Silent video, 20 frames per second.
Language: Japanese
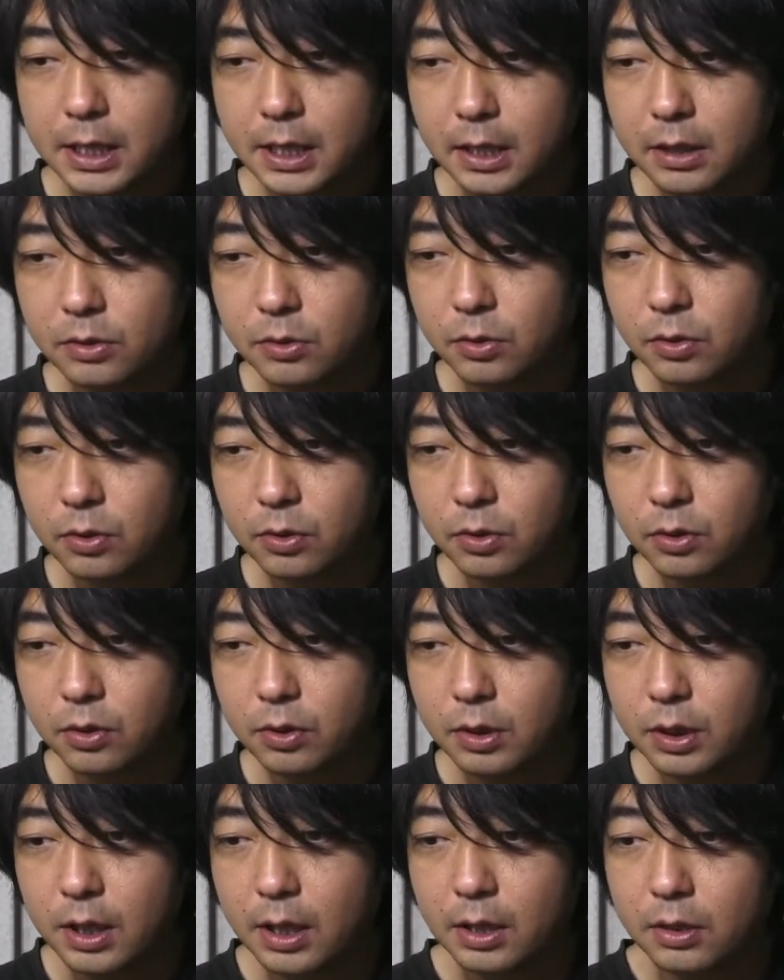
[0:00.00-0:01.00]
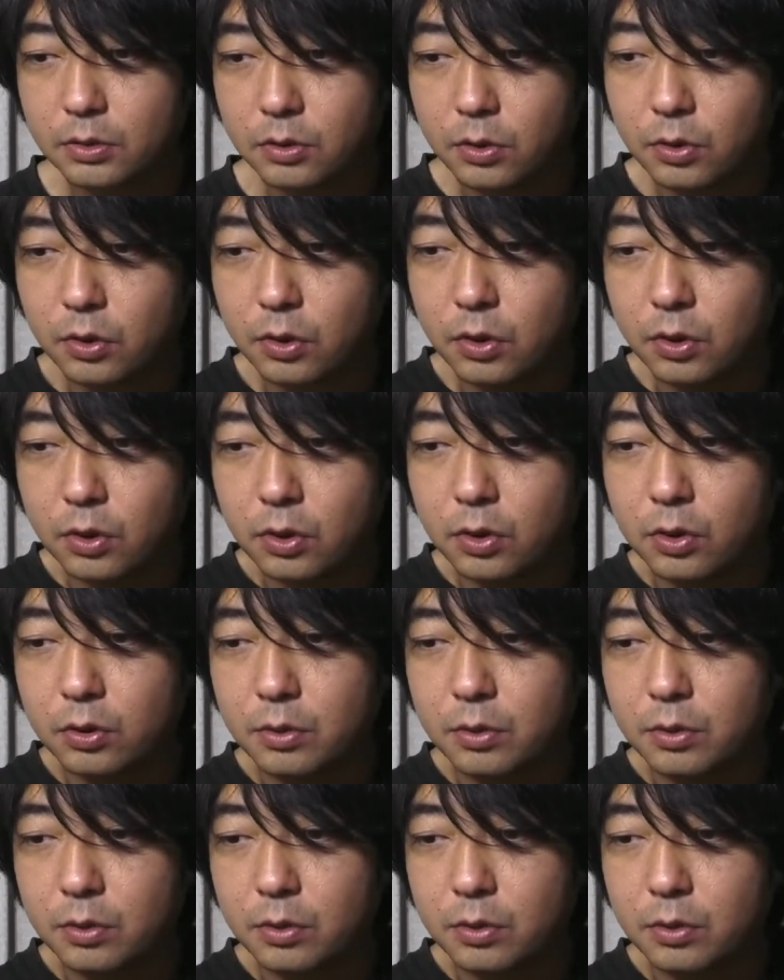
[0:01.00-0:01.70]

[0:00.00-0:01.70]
あとあの